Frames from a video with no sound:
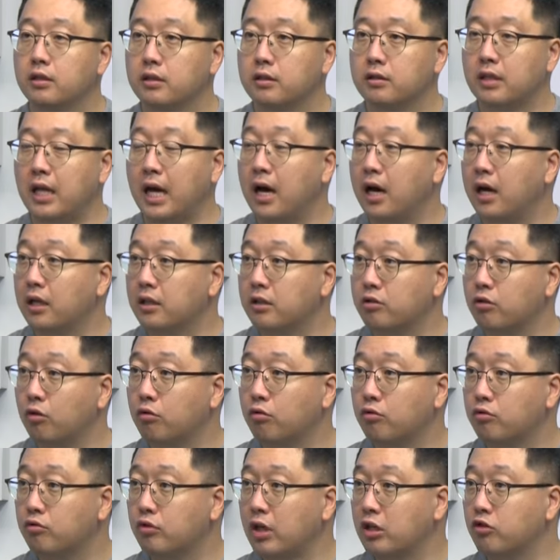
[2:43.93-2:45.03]
다
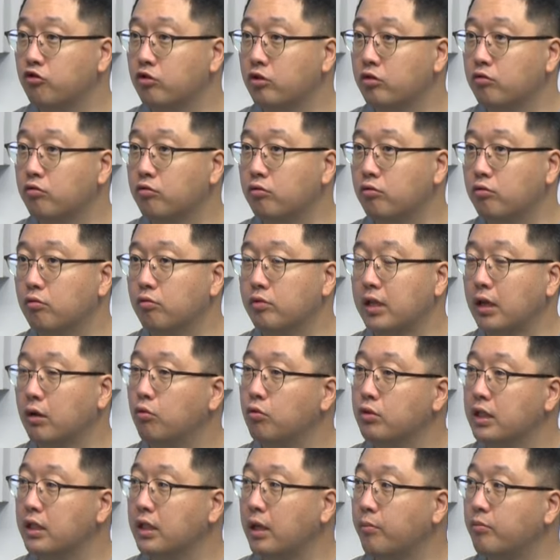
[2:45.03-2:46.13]
서로 쏴 죽이고 딱
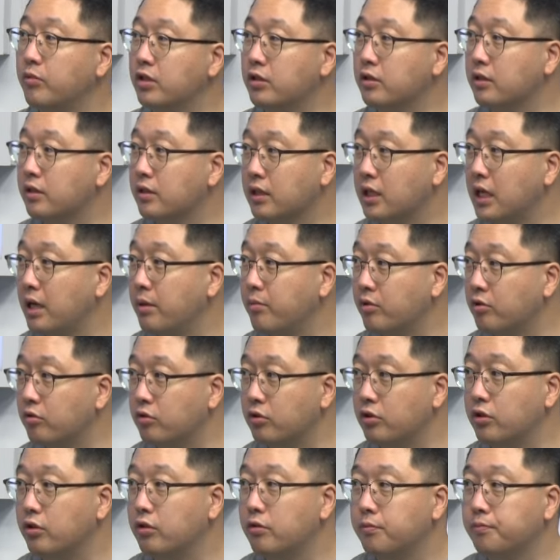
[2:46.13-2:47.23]
혼자 남는 음.
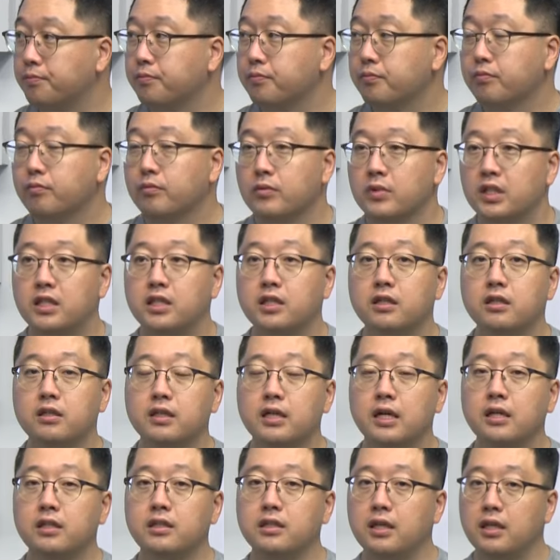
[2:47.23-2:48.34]
게임이거든요.
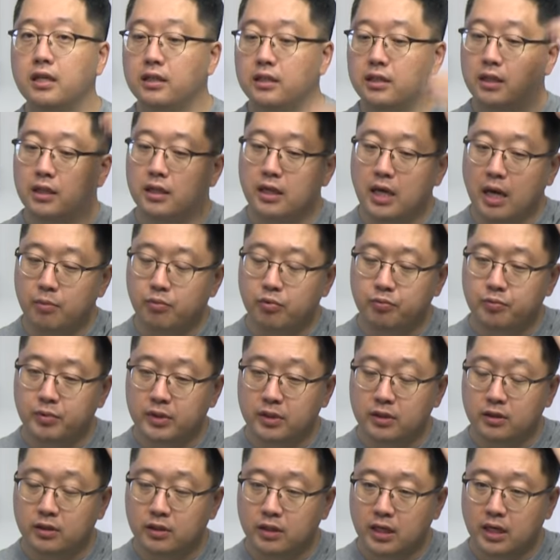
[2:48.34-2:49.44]
지금까지 이제
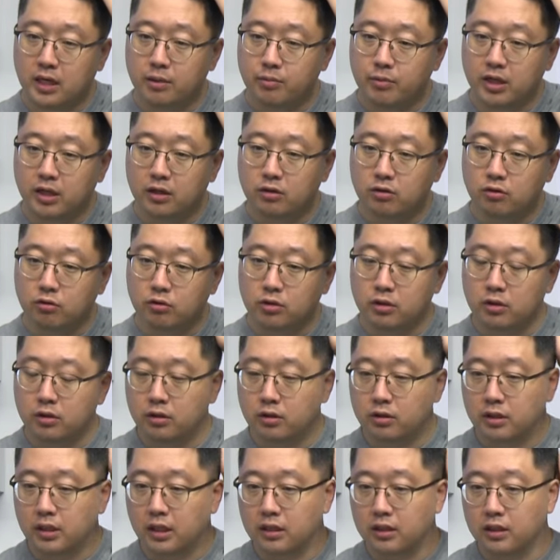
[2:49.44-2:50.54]
FPS 게임이라는
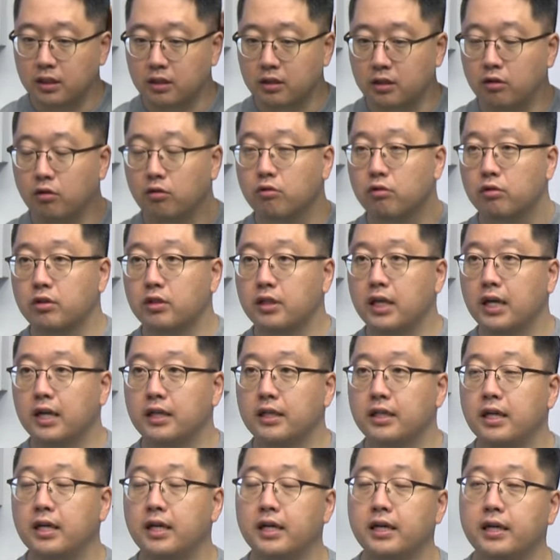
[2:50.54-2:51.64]
것은 사실 그런 것들이
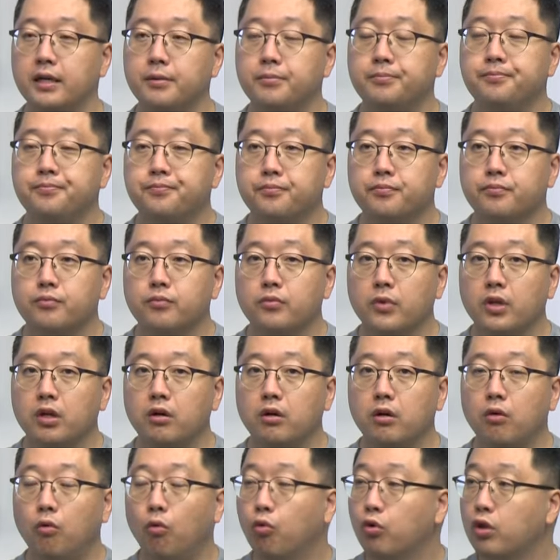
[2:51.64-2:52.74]
아니라
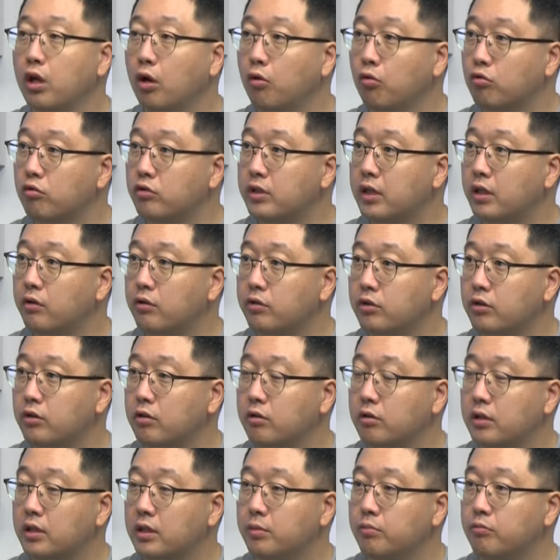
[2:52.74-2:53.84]
어, 5대5로 싸워서
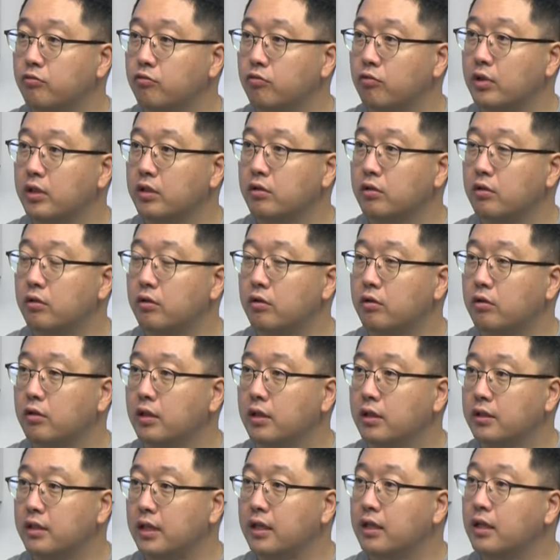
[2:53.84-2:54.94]
팀으로 해서
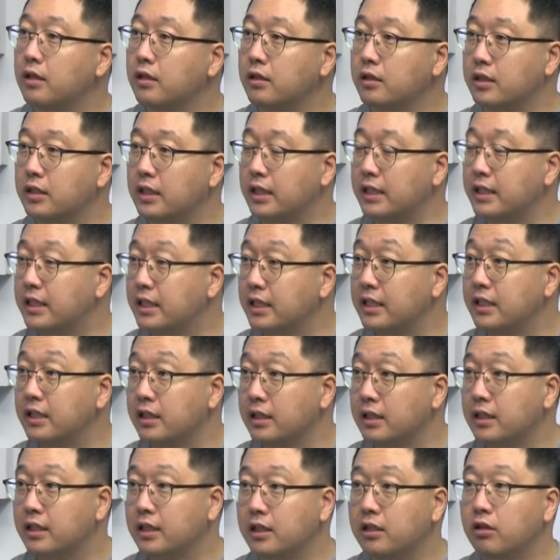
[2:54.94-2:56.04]
쟤네를 이제 이기는
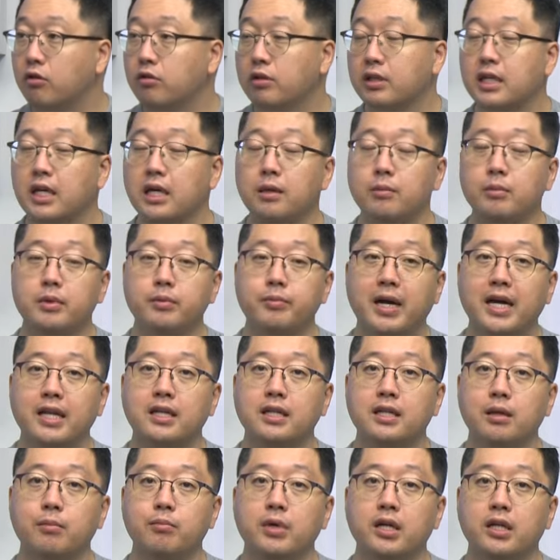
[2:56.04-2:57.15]
네. 이런 게임이
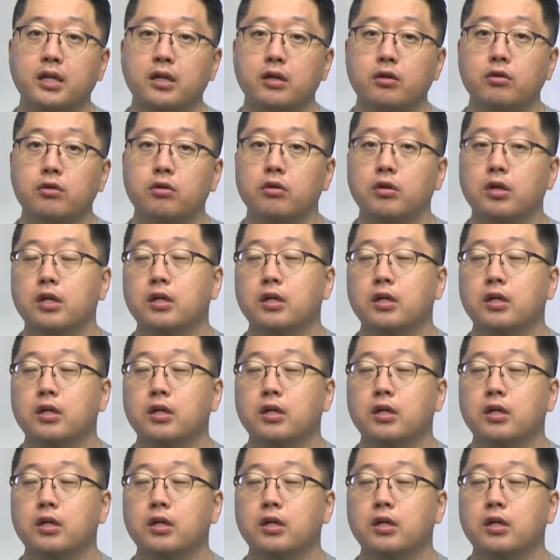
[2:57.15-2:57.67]
많았단 말이에요.